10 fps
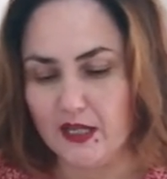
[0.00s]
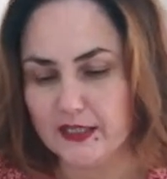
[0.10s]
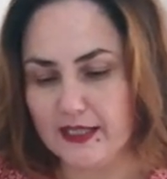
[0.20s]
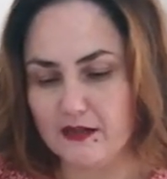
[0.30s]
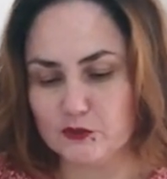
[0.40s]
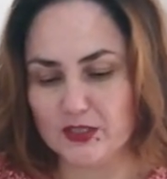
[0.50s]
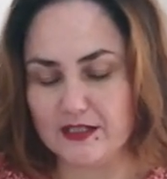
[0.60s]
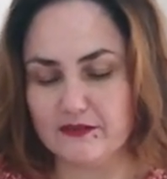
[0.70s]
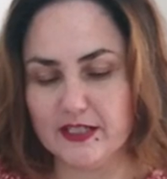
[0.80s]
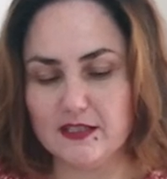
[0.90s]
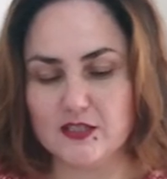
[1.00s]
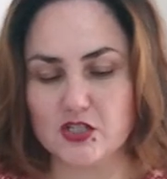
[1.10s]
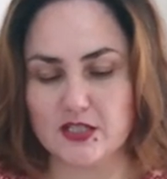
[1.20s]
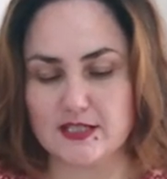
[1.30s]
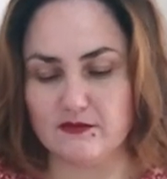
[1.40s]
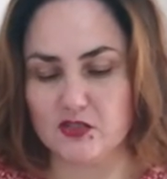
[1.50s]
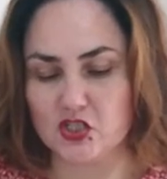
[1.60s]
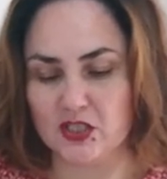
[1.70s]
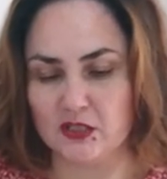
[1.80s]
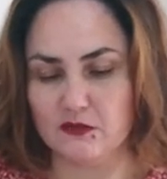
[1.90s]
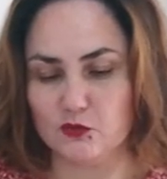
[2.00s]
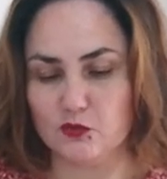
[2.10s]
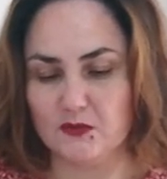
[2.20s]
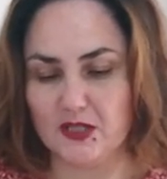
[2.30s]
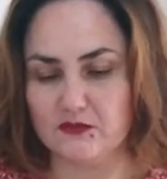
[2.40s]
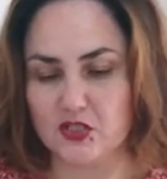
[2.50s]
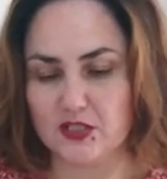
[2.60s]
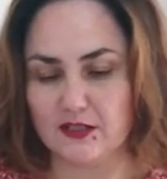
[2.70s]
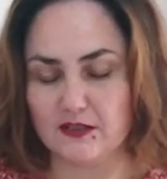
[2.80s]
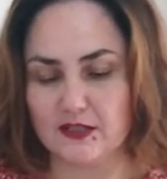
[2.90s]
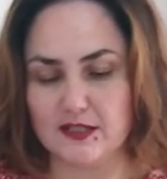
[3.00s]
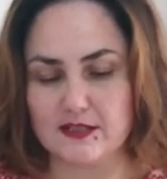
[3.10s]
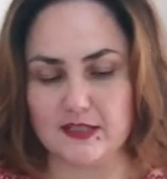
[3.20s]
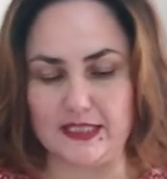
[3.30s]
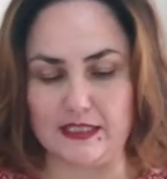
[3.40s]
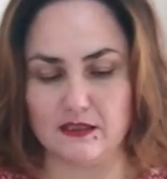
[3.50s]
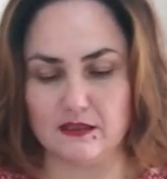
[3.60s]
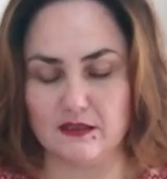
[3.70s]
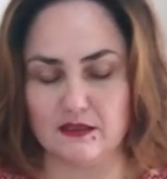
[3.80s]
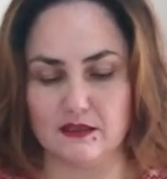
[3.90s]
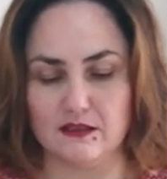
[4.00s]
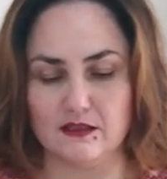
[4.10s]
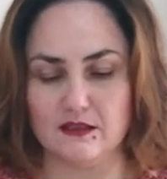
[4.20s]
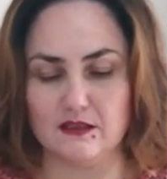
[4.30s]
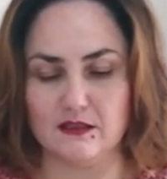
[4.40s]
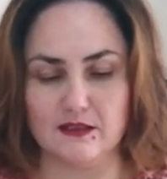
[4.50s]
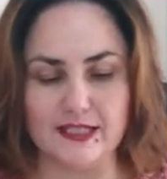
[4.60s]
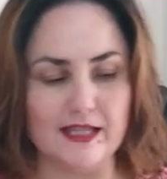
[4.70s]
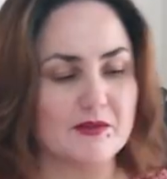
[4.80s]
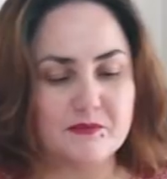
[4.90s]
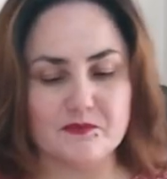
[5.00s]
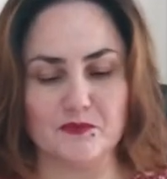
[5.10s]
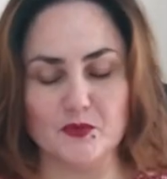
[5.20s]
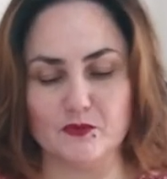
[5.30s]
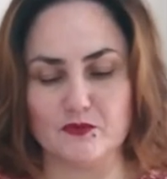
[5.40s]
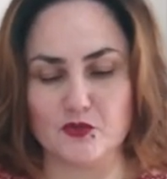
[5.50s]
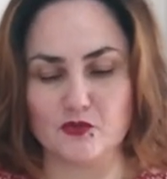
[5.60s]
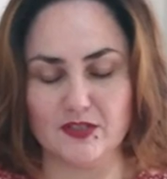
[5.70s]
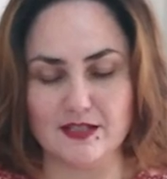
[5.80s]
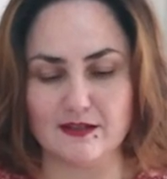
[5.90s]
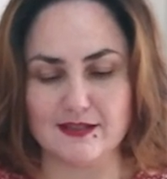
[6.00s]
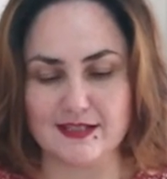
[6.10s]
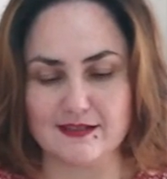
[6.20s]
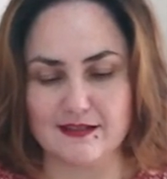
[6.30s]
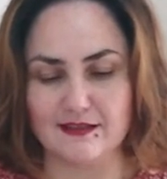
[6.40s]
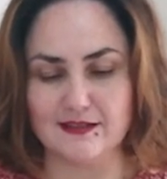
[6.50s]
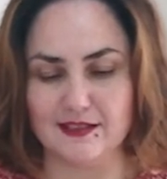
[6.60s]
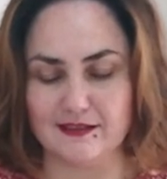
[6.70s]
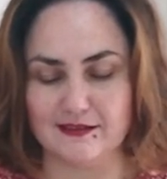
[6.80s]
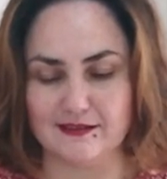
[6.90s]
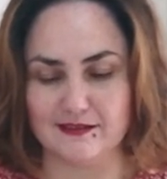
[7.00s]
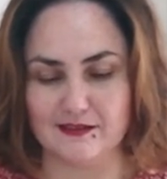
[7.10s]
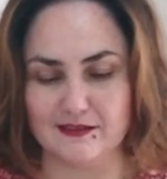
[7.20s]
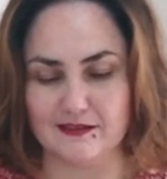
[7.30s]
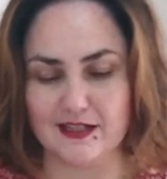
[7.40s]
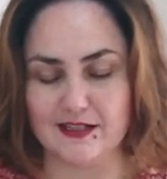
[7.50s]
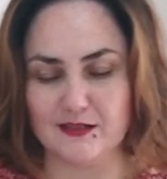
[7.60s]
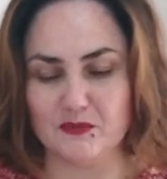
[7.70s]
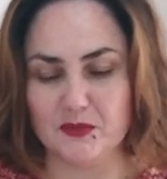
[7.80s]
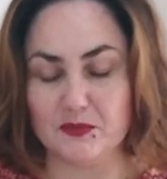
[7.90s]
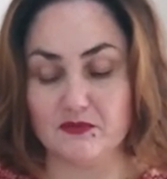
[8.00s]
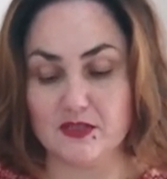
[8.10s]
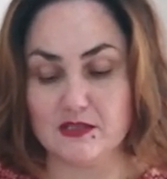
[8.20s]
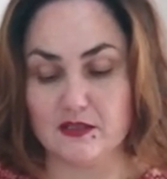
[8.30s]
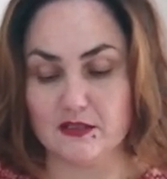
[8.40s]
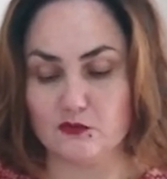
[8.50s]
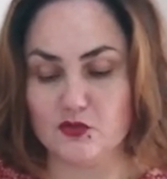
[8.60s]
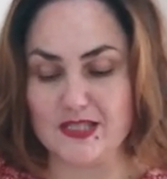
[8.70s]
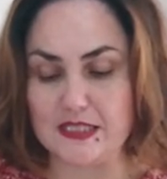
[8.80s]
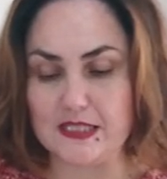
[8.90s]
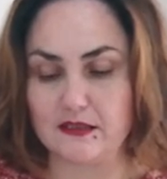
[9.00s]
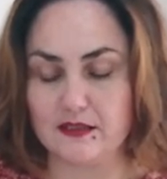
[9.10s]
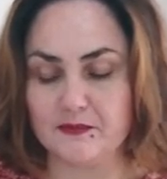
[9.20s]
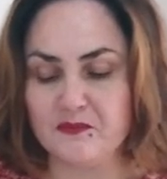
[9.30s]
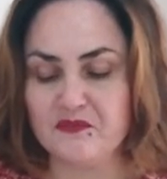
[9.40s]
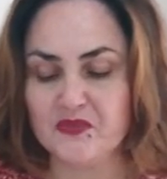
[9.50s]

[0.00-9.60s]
Да, вот я говорила же о завершении. Вот у меня вышло как раз-таки, а, ну вот все, что я сказала, да, а, карты мне подтвердили. То есть десятка